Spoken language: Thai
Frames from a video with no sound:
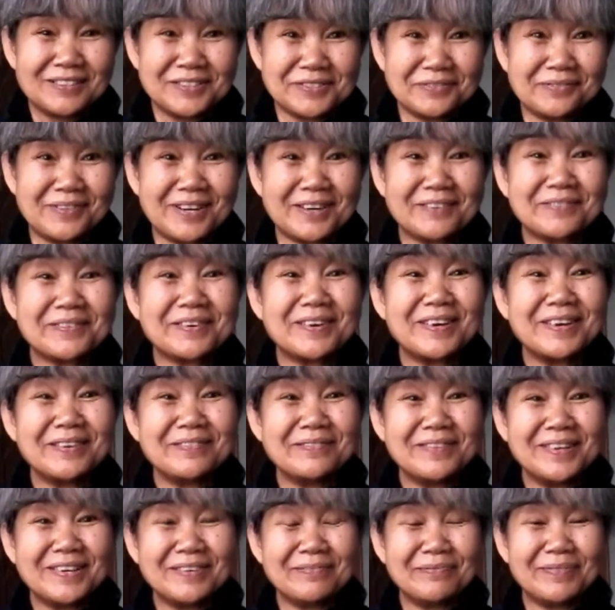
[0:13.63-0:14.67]
สำหรับคลิป
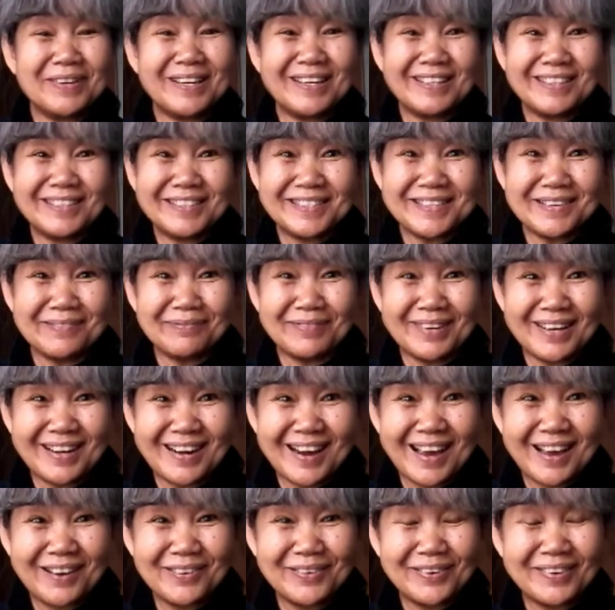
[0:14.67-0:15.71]
นี้ปนิดจะมา
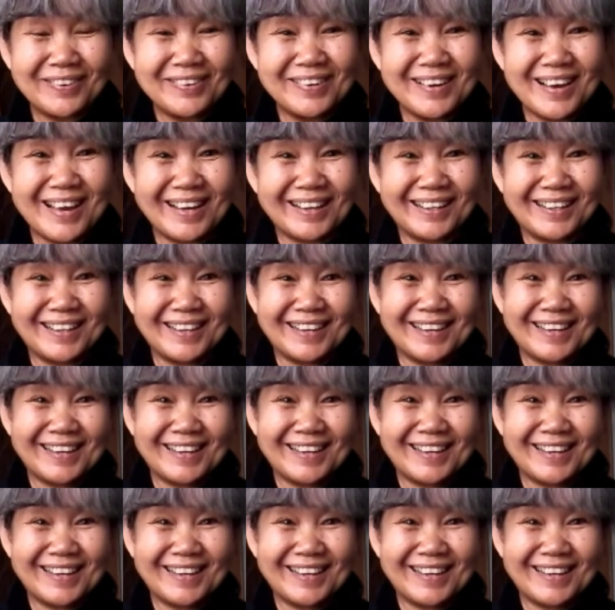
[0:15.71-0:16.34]
เล่าเรื่อง